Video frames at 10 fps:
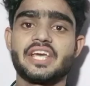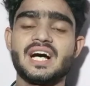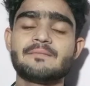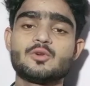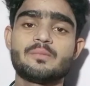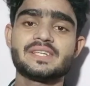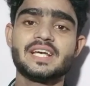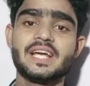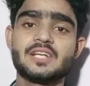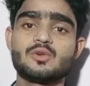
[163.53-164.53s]
क्या आपको
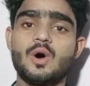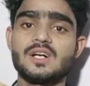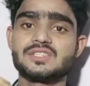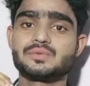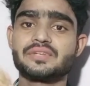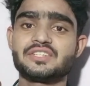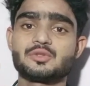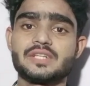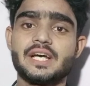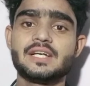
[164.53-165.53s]
पता है कि जो ऑस्ट्रिच होता